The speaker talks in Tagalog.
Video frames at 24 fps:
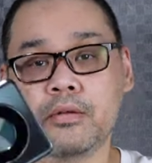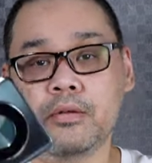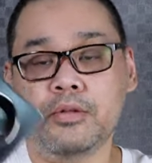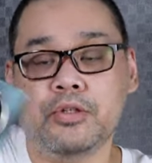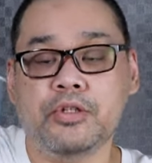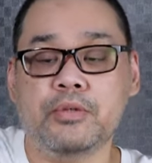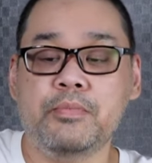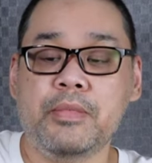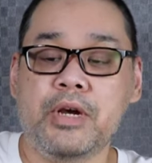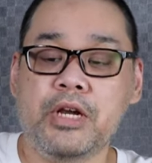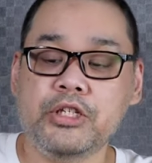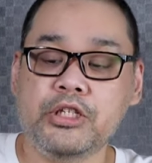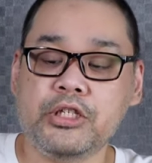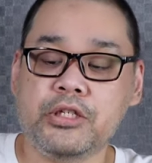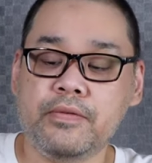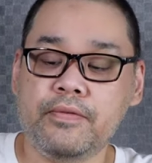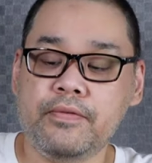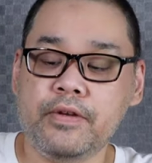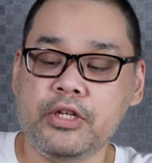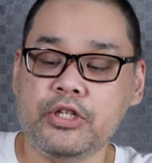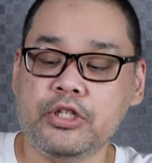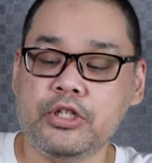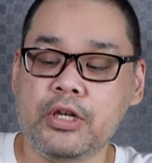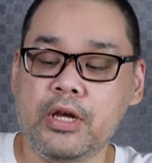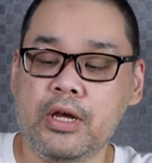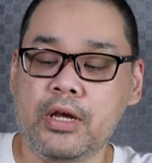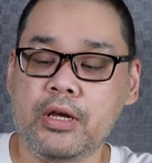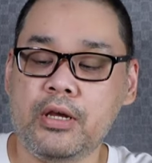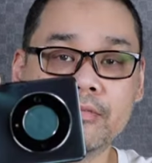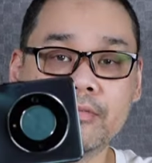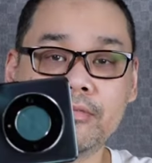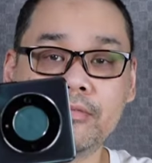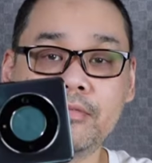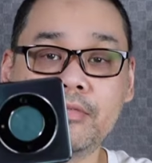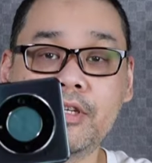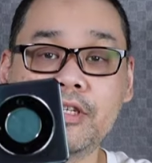smudge free siya.
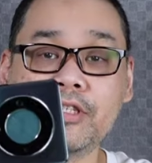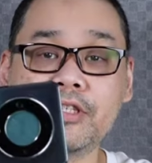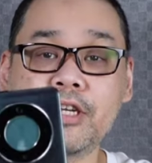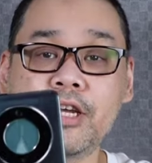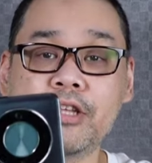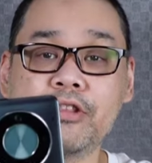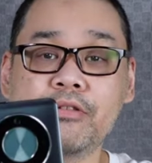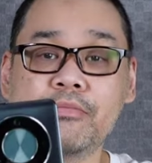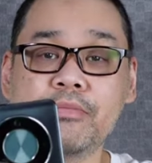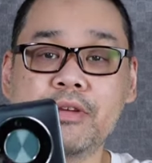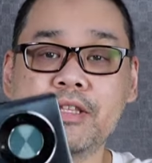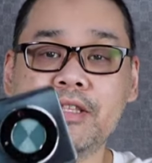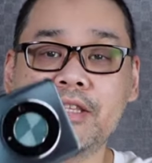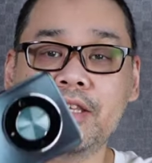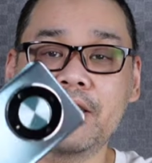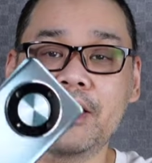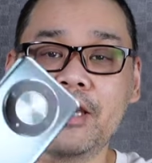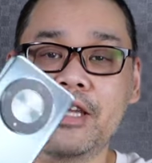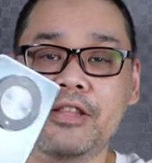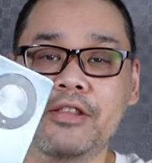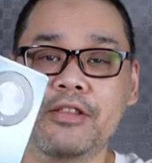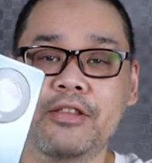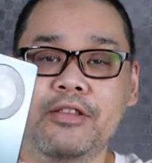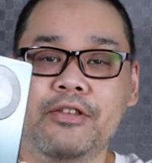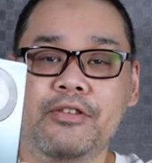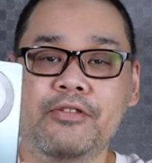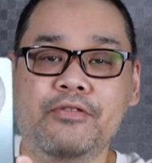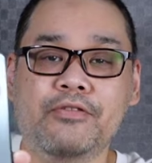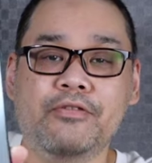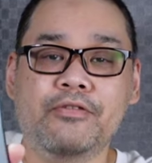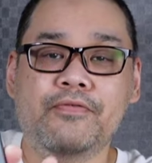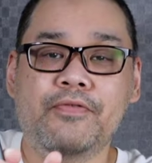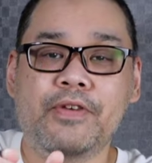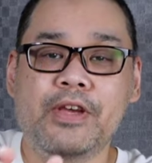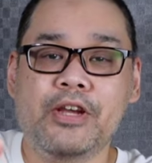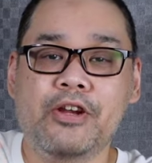Hindi siya dumidikit
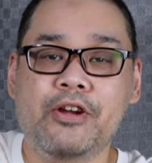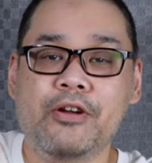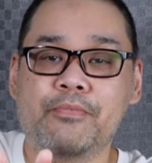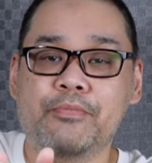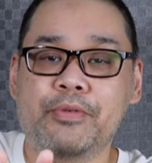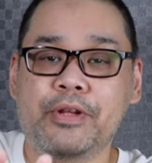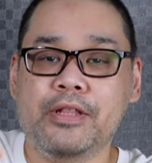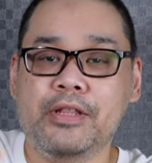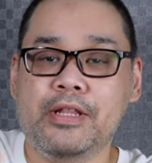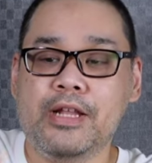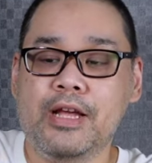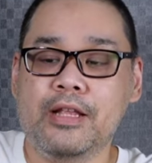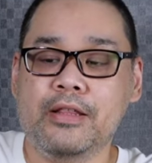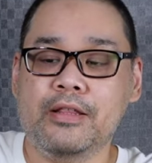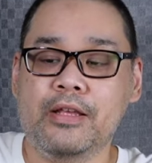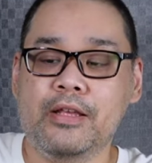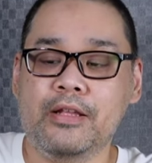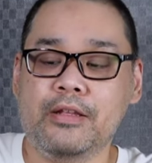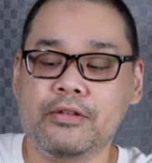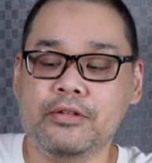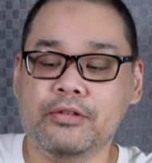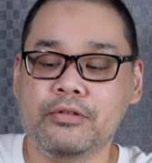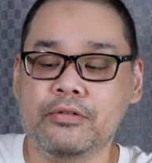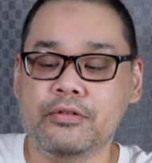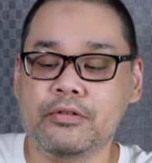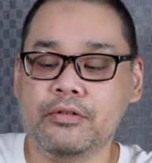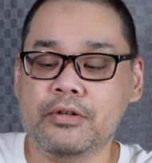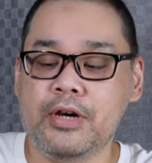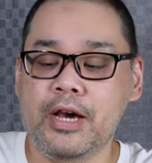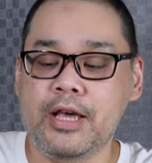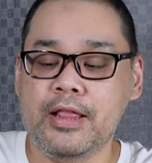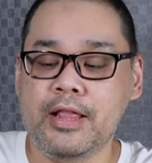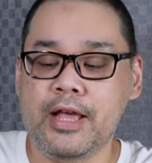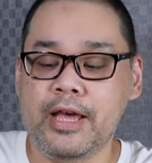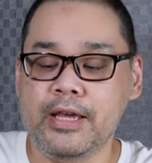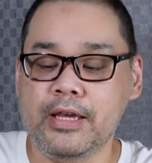yung fingerprint natin. So,
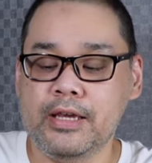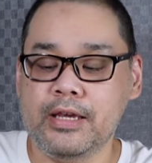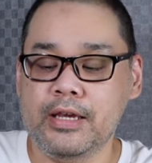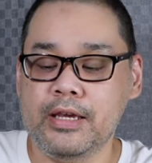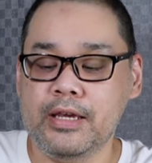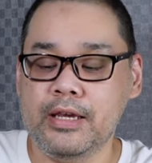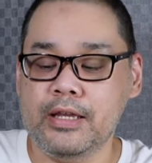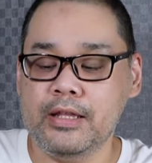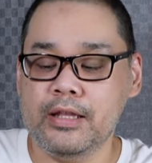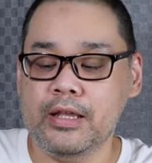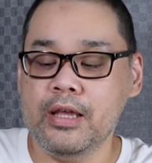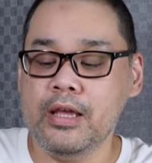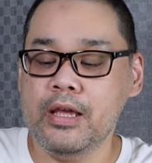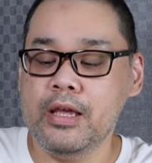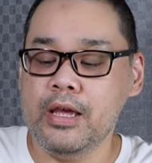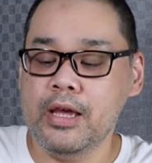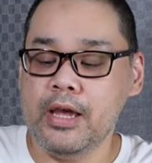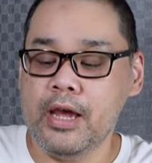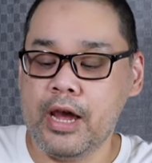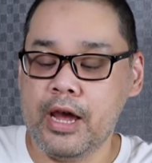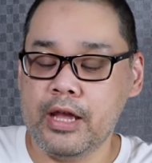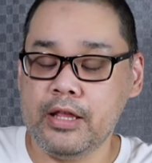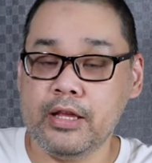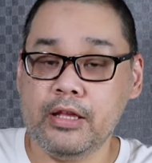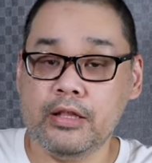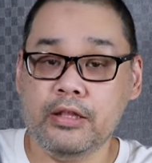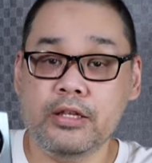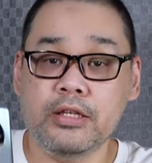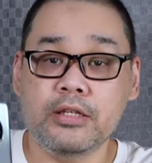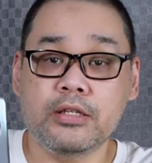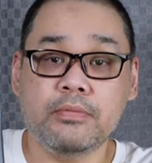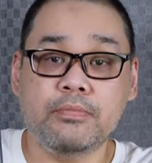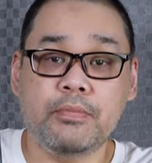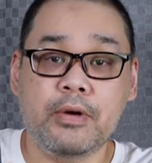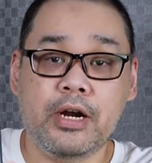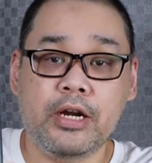I like it. And then
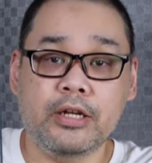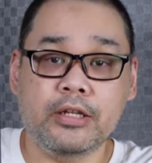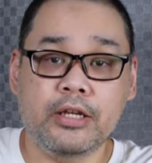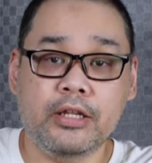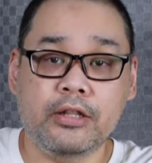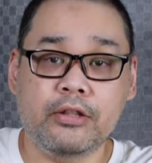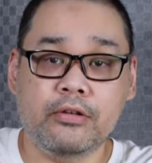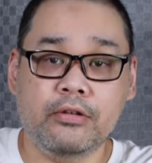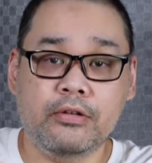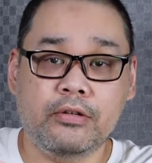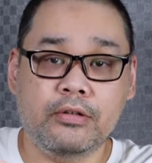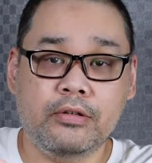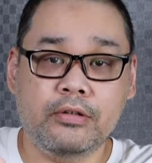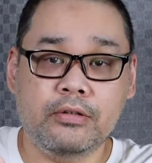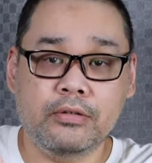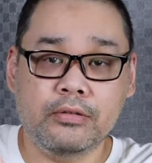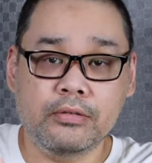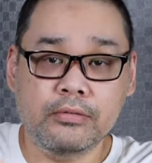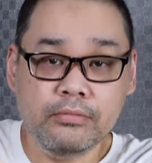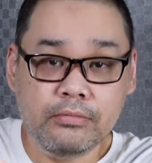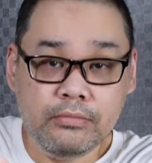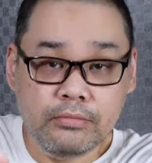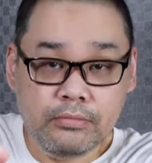this part, ito,